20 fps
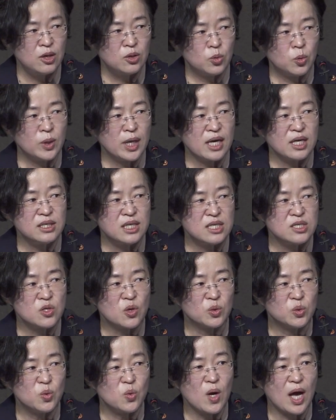도래가 된
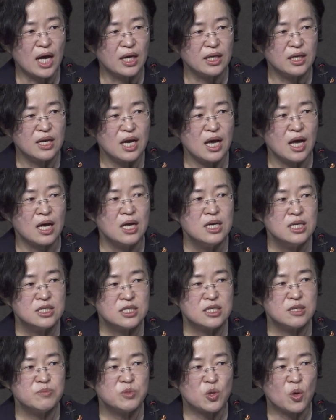정도가 아니라
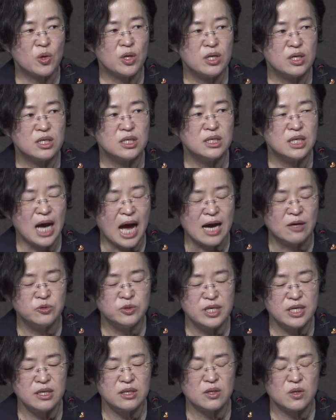지금 저희는 그
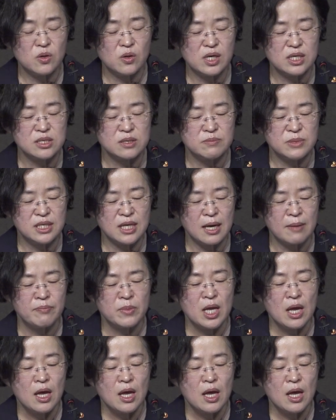가운데 있는 것 같습니다.